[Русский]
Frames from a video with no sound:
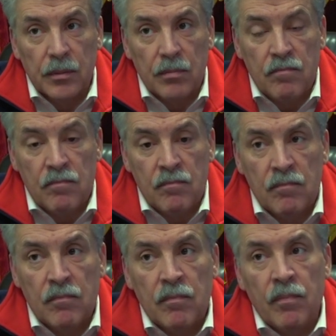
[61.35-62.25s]
Вот
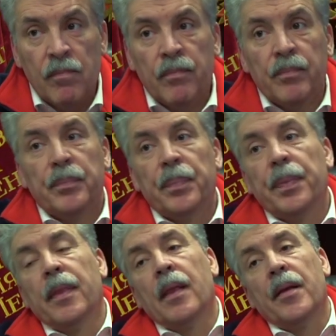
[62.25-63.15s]
интересно, Павел Николаевич,
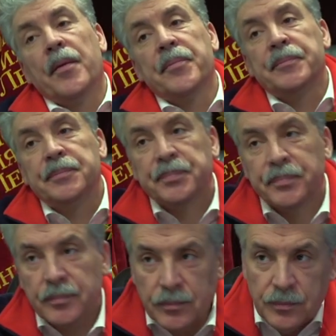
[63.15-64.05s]
как вы его
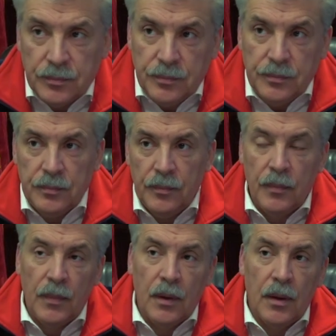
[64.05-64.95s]
оцениваете? Вы уже
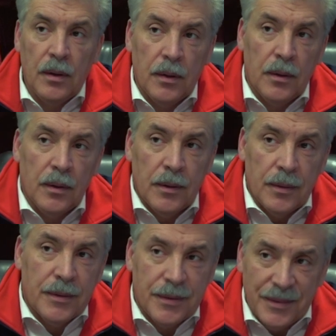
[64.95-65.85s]
опытный
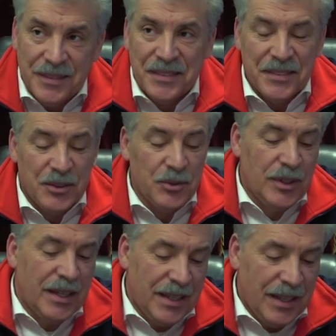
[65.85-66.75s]
парламентарий. Ну
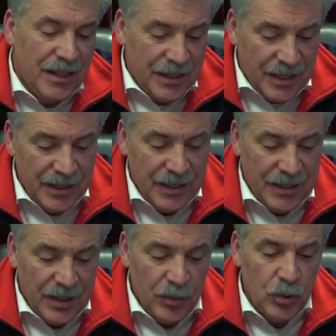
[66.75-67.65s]
да, я
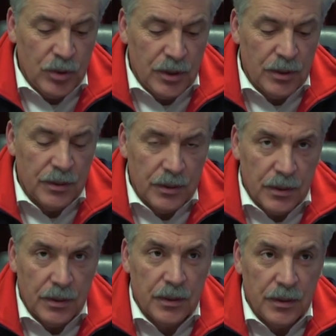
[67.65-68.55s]
когда-то работал
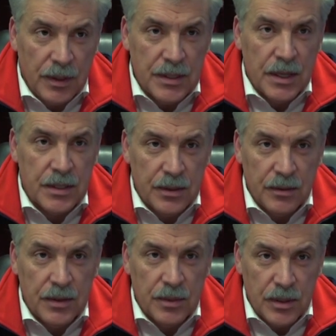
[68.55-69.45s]
э, два
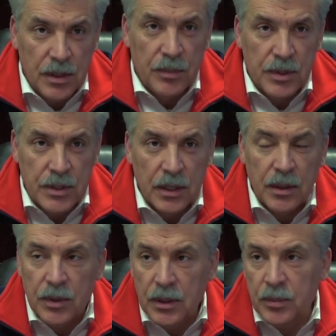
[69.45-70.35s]
созыва заместителем председателя
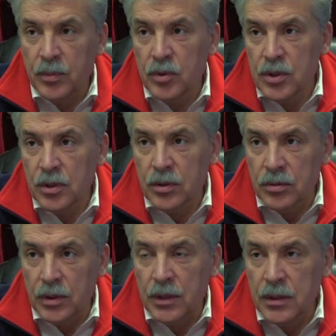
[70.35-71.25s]
комитета по
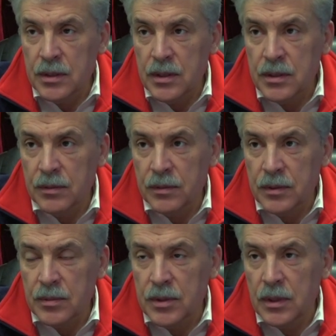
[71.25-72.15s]
бюджету и один созыв
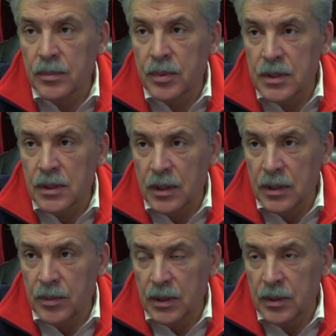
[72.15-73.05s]
заместителем председателя
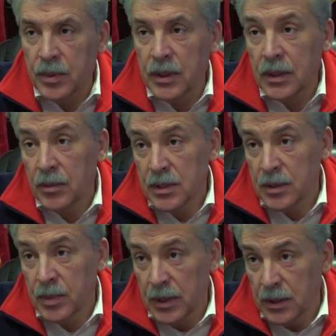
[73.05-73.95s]
комитета по
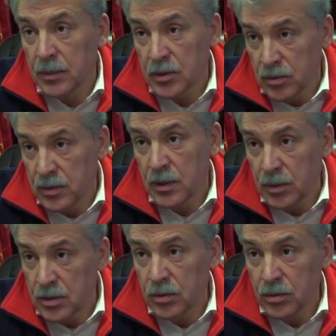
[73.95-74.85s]
экономической политике Московской
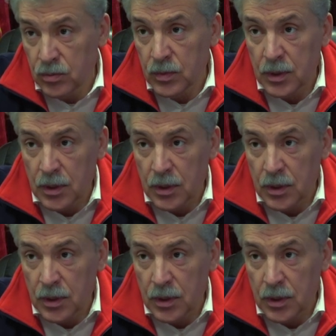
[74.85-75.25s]
областной думы.